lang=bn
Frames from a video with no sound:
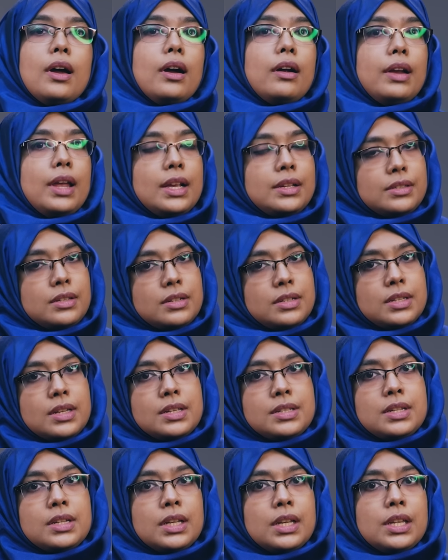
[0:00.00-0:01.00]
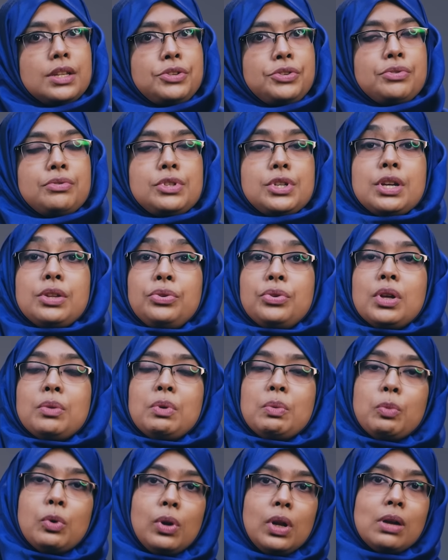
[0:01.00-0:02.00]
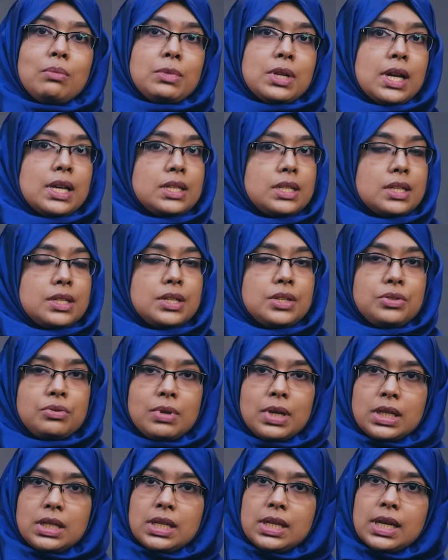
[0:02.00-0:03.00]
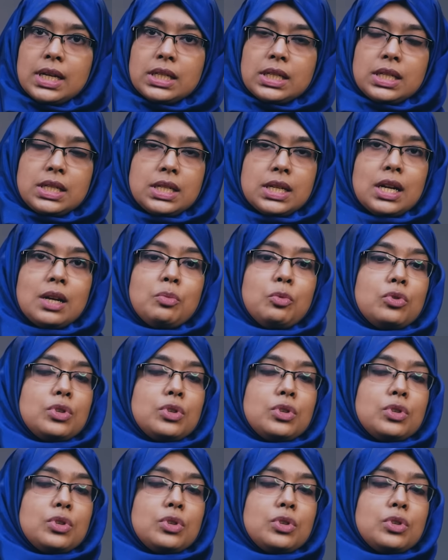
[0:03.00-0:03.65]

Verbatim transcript: আর এক্সারসাইজের ক্ষেত্রেও যেহেতু আমি বললাম ডায়াস্টাসিস রেকটি একটা টার্ম